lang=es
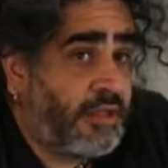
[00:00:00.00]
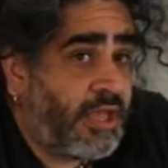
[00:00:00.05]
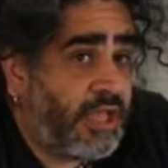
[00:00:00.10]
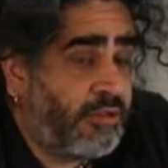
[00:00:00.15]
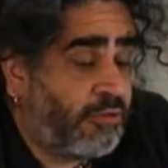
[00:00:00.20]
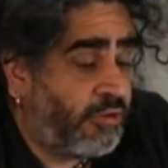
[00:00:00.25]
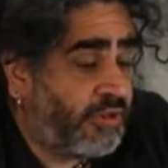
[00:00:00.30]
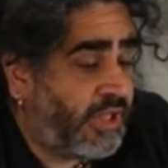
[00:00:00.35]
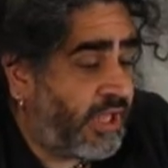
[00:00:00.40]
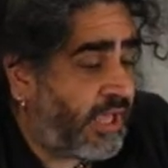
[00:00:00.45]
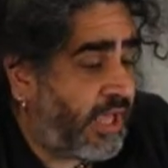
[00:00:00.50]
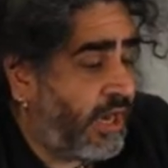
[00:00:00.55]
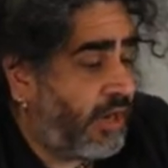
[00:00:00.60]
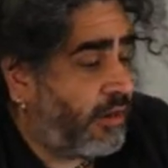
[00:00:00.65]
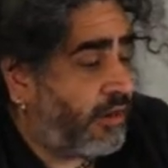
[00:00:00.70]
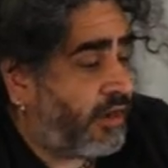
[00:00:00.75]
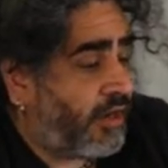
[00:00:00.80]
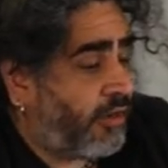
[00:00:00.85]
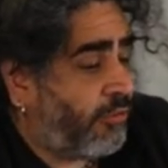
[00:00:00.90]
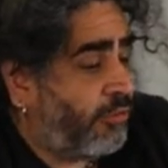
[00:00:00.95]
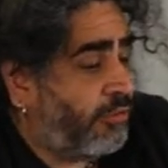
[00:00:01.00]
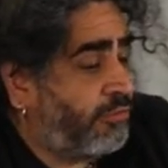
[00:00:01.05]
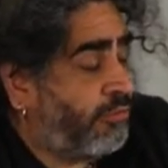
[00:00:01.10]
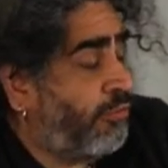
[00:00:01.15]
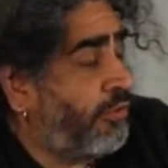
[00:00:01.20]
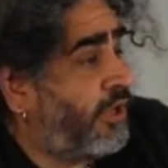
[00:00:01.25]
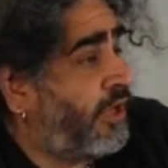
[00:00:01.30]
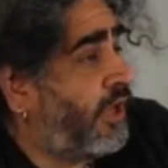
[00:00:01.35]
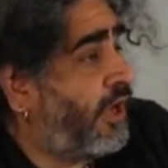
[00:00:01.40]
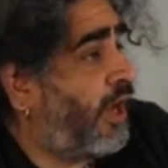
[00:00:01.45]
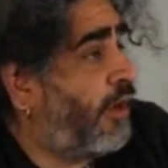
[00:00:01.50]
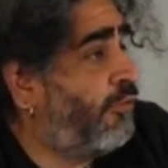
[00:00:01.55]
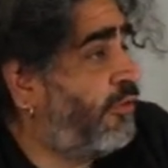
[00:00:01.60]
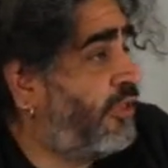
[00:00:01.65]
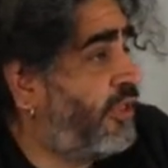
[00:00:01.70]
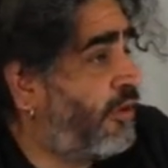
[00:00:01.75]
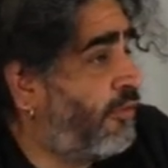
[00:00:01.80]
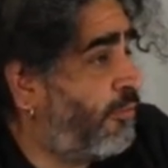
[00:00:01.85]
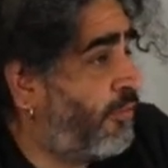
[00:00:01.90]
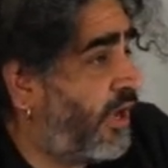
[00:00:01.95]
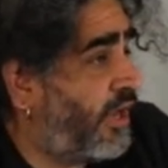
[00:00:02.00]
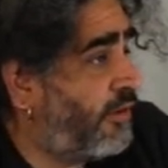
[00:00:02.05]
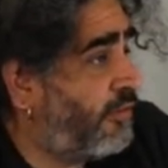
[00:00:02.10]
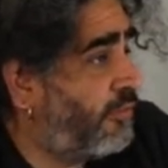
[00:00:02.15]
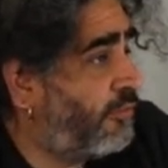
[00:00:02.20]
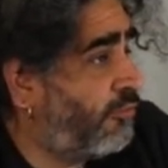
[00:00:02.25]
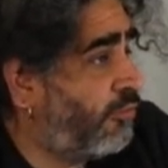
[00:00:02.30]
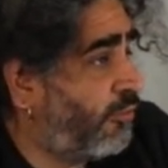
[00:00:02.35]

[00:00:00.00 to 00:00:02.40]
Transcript: en donde él reconstruye a un ser humano.